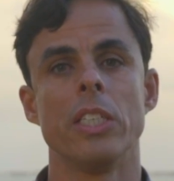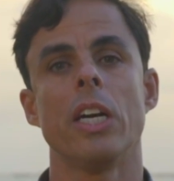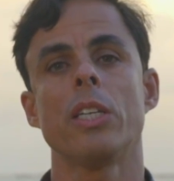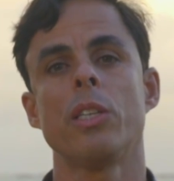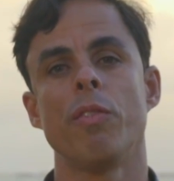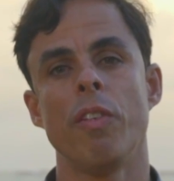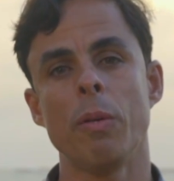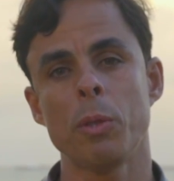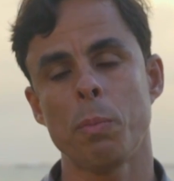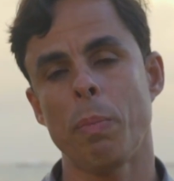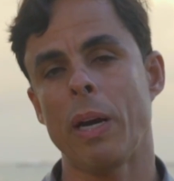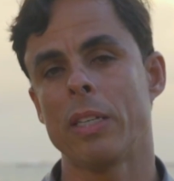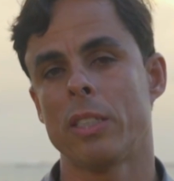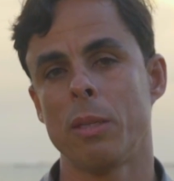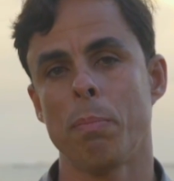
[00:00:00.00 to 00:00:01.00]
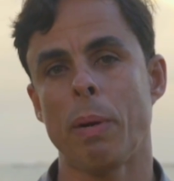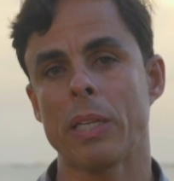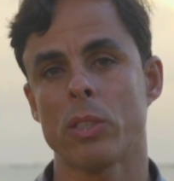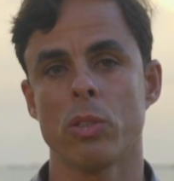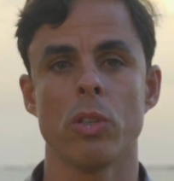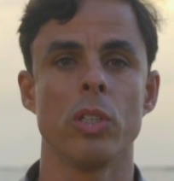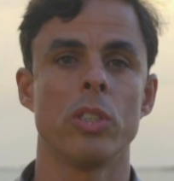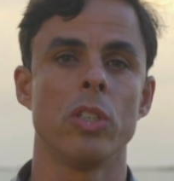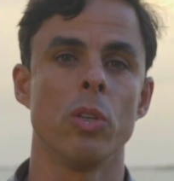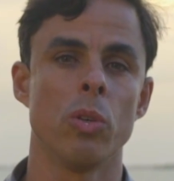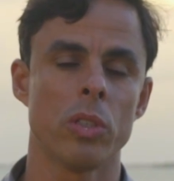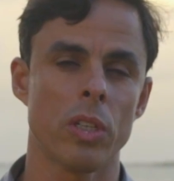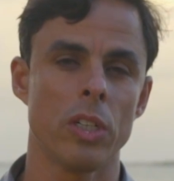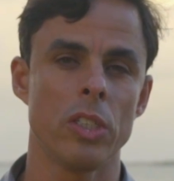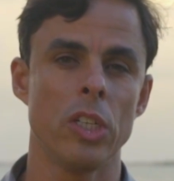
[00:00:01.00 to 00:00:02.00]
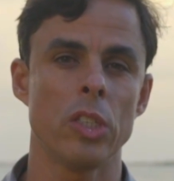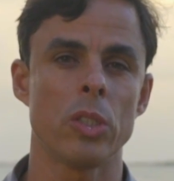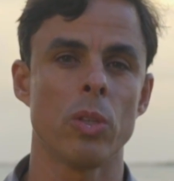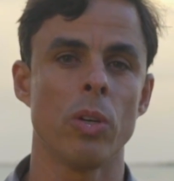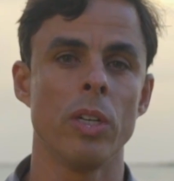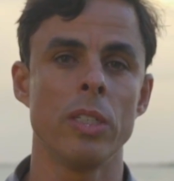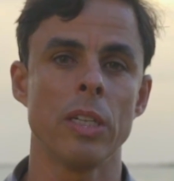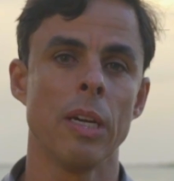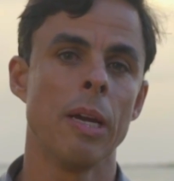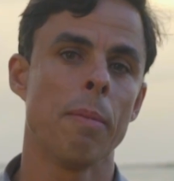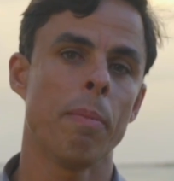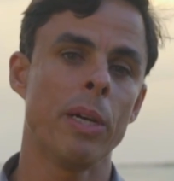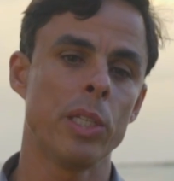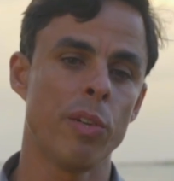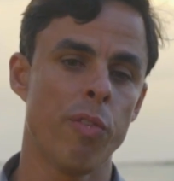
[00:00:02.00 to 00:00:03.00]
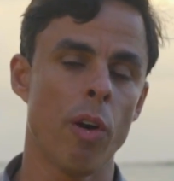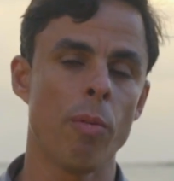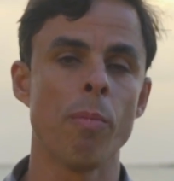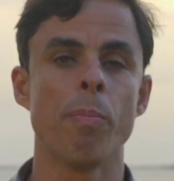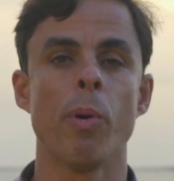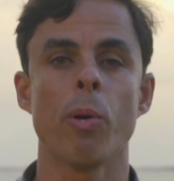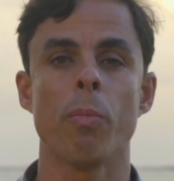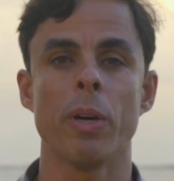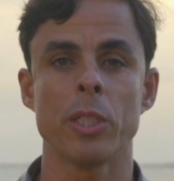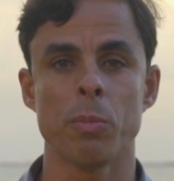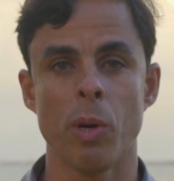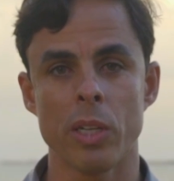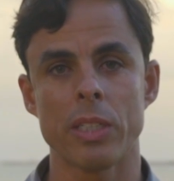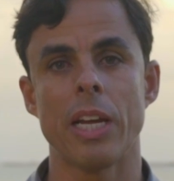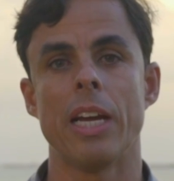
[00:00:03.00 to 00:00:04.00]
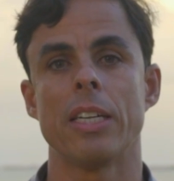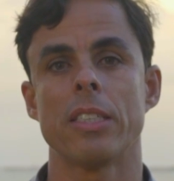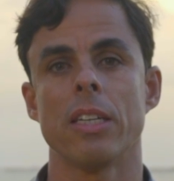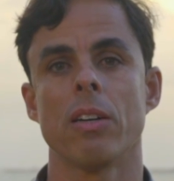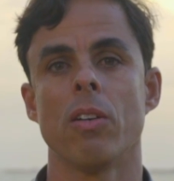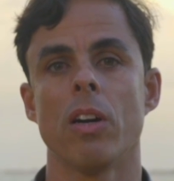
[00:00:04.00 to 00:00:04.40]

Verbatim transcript: Já tivemos participações em outras gestões, mas de forma um pouco mais modesta.